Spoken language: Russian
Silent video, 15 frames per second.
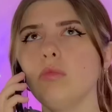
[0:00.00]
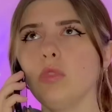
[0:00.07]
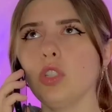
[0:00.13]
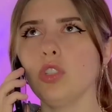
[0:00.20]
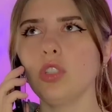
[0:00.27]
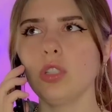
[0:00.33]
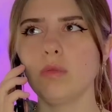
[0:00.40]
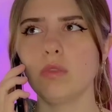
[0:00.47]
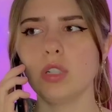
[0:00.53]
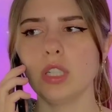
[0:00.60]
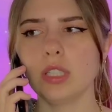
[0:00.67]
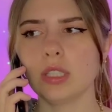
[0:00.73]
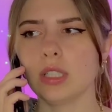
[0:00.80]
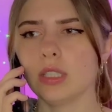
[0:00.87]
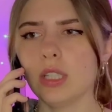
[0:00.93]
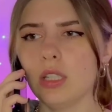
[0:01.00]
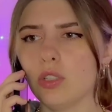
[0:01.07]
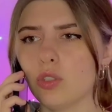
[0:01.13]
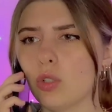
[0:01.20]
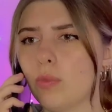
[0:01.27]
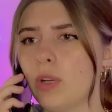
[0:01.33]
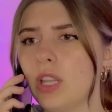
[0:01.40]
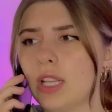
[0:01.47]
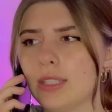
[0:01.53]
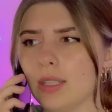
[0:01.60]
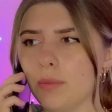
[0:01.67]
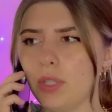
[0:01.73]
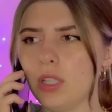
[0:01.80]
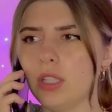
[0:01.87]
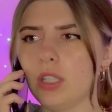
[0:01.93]
Ничего, я сказала, чтобы она
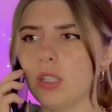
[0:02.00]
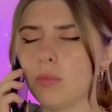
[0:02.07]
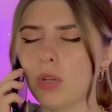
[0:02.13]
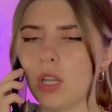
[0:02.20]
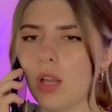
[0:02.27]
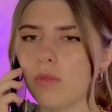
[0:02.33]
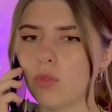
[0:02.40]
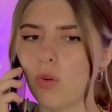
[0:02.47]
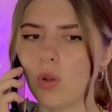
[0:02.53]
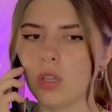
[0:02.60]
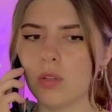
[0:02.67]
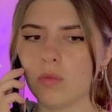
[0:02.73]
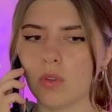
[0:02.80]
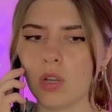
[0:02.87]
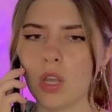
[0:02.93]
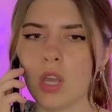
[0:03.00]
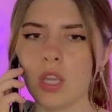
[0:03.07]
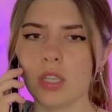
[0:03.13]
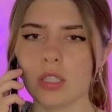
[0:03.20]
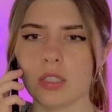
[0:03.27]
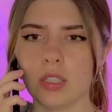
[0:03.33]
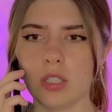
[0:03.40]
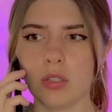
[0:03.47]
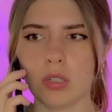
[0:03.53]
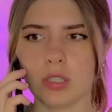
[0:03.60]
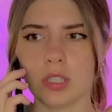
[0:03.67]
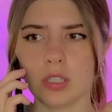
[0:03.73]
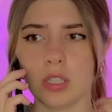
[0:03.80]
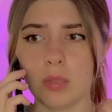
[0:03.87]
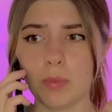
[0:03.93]
забила и не брала в голову. Если ее
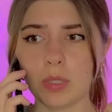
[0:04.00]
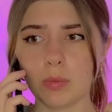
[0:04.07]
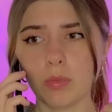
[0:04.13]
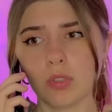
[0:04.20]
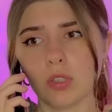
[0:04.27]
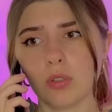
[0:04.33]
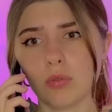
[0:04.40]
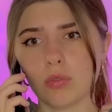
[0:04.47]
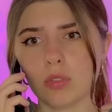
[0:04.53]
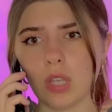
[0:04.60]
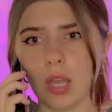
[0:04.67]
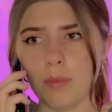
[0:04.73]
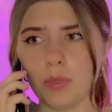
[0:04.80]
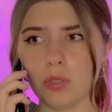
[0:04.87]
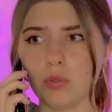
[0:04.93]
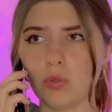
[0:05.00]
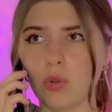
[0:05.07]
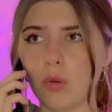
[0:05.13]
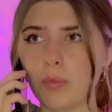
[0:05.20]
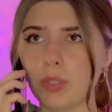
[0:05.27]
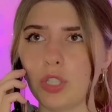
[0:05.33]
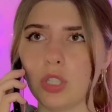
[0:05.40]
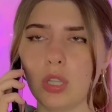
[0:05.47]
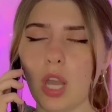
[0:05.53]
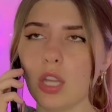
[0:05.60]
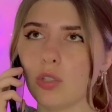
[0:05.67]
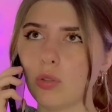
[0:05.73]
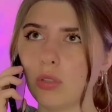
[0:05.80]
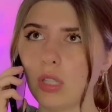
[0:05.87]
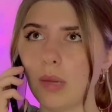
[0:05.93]
родители посмотрят эту запись, то
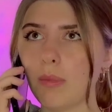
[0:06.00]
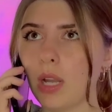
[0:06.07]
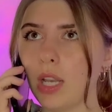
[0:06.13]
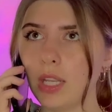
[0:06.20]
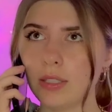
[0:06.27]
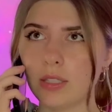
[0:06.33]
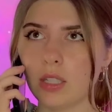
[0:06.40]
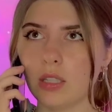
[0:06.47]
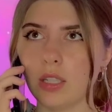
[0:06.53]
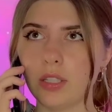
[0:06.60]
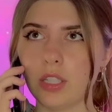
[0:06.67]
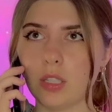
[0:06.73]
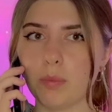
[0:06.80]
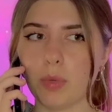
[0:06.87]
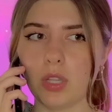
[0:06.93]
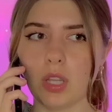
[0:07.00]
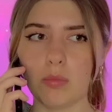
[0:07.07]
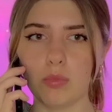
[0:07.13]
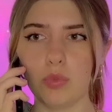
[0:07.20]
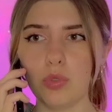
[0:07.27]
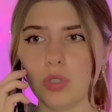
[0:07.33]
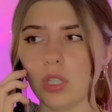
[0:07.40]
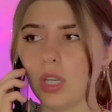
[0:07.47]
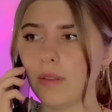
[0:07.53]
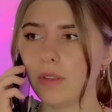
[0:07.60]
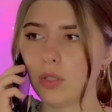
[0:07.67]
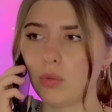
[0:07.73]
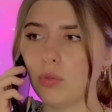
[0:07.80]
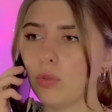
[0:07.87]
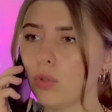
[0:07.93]
посчитают, что я болезную для них, потому что
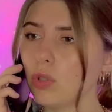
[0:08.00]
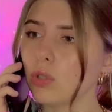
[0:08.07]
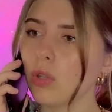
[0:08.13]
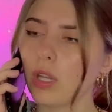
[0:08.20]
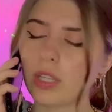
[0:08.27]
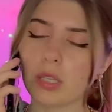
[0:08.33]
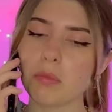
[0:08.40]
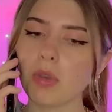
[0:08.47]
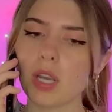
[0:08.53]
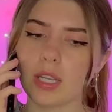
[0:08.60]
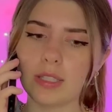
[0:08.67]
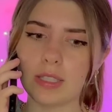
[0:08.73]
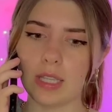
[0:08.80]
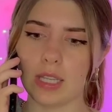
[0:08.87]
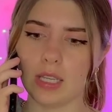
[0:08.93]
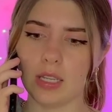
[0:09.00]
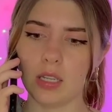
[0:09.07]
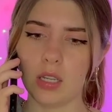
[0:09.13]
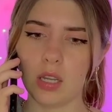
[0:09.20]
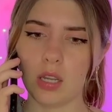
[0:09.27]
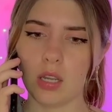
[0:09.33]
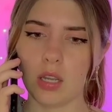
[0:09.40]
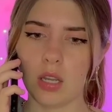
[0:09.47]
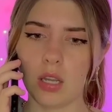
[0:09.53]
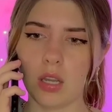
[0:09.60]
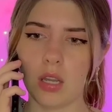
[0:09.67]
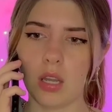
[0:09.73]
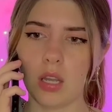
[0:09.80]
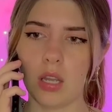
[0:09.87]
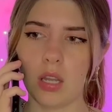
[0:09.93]
говорю то, что они бы хотели. Да, ты
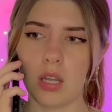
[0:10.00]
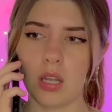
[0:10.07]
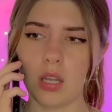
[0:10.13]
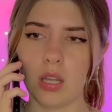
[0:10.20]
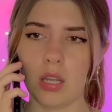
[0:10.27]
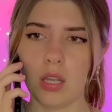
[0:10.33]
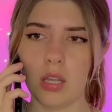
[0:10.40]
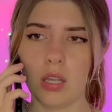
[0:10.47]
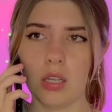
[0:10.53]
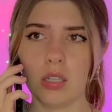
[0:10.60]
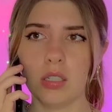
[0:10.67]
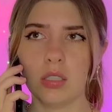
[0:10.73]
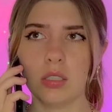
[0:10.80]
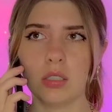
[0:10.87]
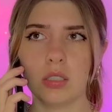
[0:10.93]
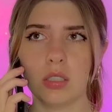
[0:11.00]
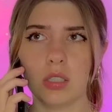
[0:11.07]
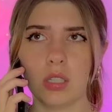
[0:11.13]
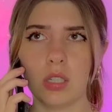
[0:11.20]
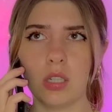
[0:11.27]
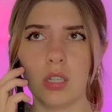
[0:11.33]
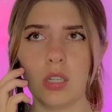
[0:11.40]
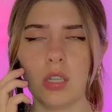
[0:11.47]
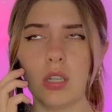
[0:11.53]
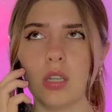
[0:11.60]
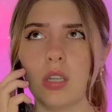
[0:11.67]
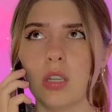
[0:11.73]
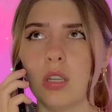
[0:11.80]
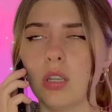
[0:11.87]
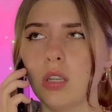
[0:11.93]
молодец. Завтра мы окончательно
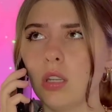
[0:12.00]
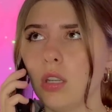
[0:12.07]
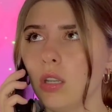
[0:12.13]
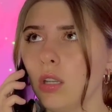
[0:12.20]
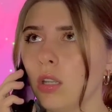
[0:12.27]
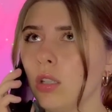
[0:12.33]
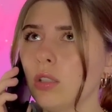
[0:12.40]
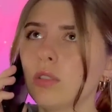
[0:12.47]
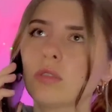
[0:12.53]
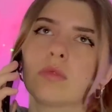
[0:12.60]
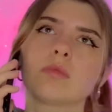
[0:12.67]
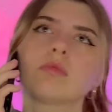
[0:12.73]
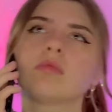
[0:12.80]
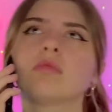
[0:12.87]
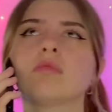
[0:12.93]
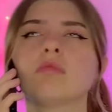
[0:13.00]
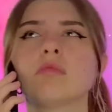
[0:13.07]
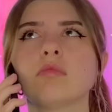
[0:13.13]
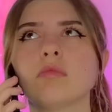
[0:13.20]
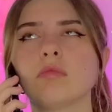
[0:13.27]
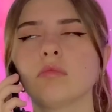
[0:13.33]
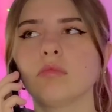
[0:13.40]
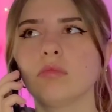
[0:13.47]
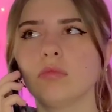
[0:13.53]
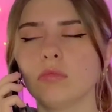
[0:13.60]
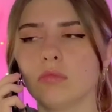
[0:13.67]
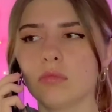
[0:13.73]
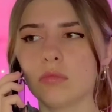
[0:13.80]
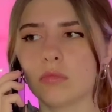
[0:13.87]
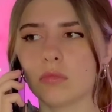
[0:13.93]
убедимся во всем. Если они сотрут ее память,
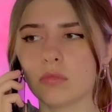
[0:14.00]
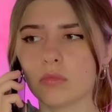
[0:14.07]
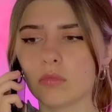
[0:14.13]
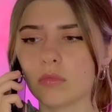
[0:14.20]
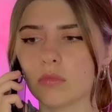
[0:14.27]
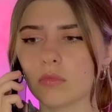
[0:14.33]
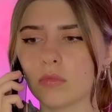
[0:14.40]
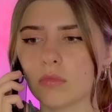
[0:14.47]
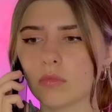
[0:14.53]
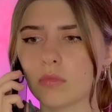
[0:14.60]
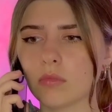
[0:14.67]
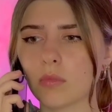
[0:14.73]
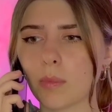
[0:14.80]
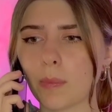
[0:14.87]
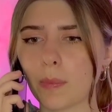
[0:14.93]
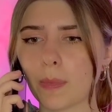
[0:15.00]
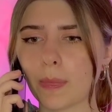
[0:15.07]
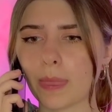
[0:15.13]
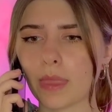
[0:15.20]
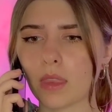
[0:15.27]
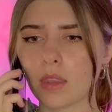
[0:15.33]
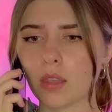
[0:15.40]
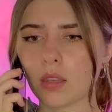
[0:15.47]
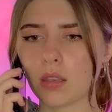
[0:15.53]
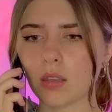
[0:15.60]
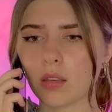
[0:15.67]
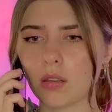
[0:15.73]
значит с этим парнем явно что-то не так.